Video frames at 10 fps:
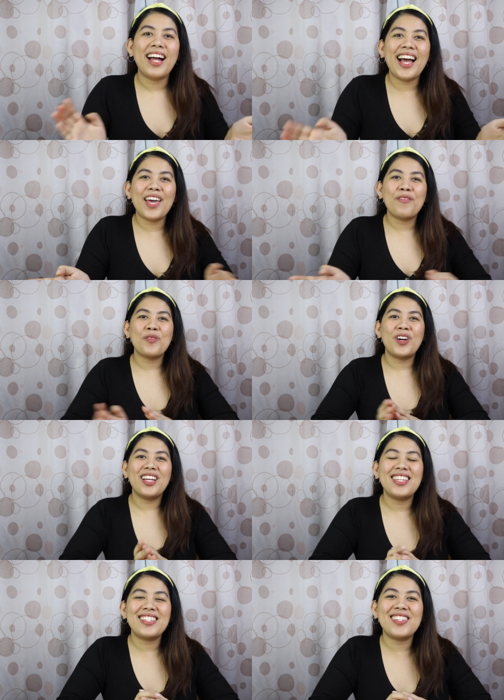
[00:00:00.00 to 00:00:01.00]
Hi
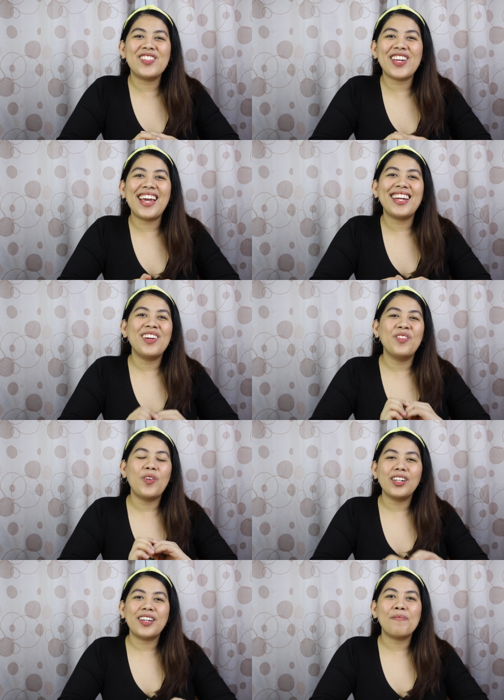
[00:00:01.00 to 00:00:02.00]
everyone, this is Jane and
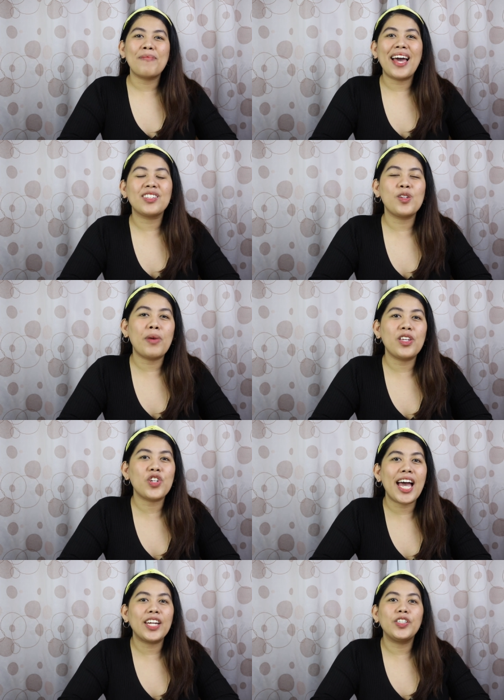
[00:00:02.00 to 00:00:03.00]
welcome back to my
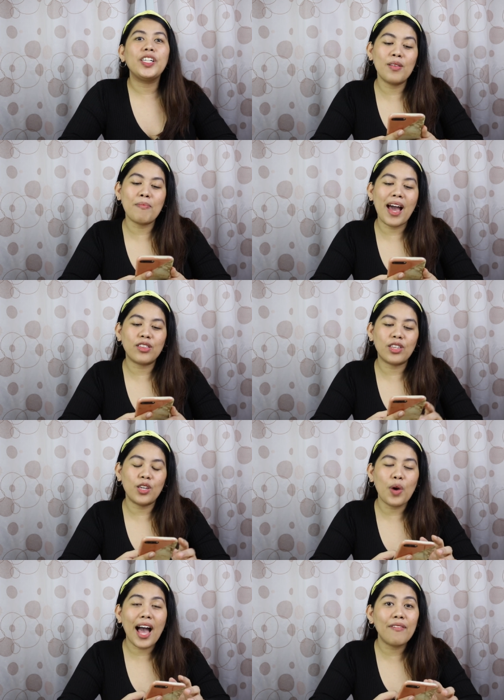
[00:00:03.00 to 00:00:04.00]
channel,
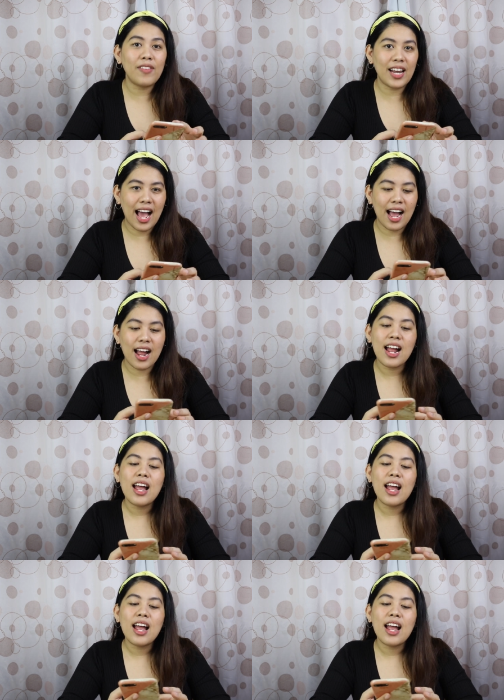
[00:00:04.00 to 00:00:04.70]
Matthew Avila.